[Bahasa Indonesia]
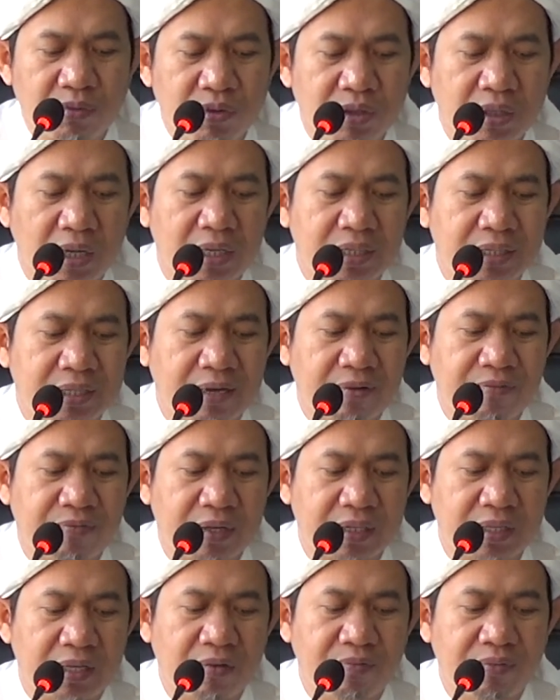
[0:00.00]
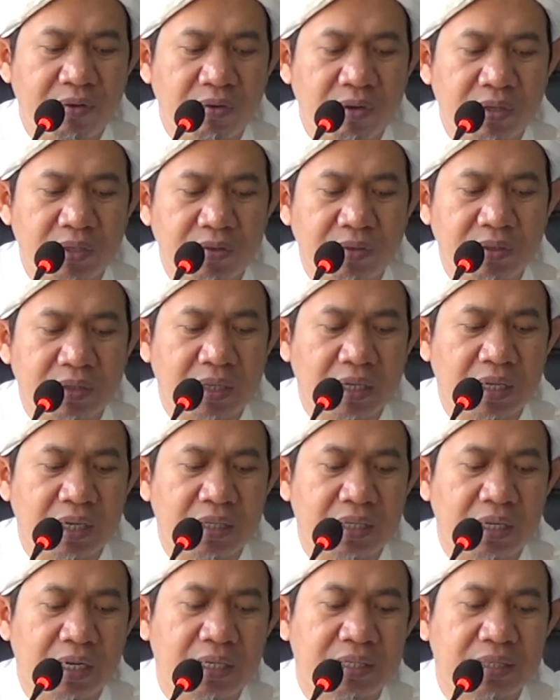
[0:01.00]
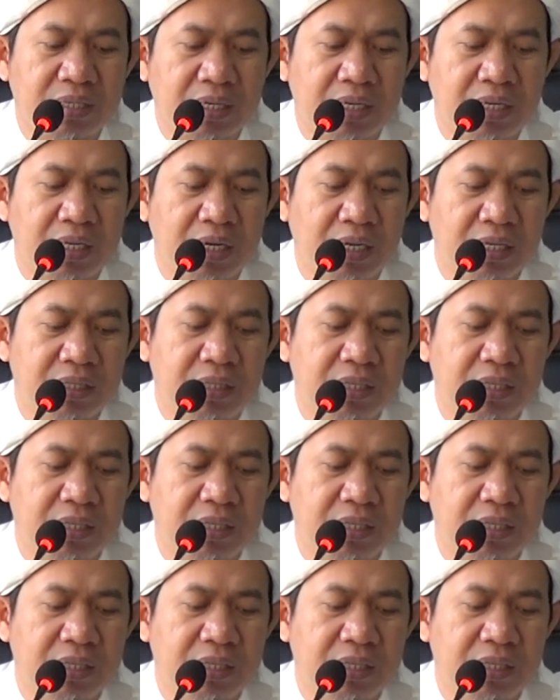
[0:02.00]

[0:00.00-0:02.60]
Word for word: mujazafata fi wasfi sekira sekira